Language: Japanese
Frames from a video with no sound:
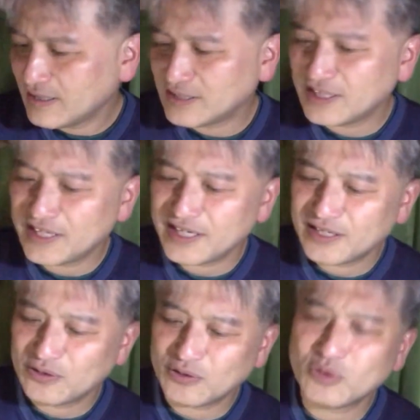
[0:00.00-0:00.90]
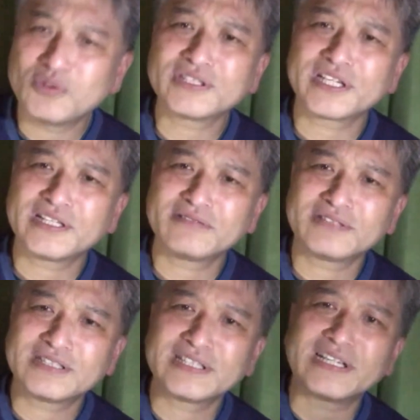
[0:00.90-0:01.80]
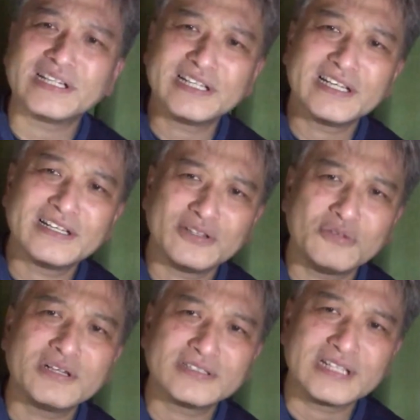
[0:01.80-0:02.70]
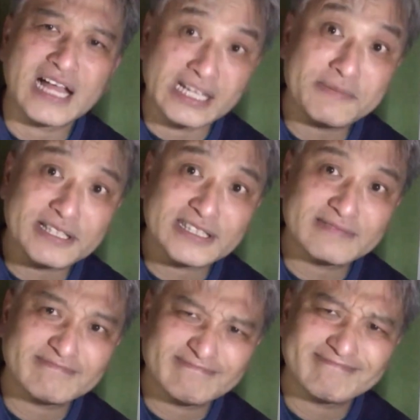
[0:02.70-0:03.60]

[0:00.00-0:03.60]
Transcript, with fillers: じゃあね今日飲むお酒なくなったからねリバーズあげます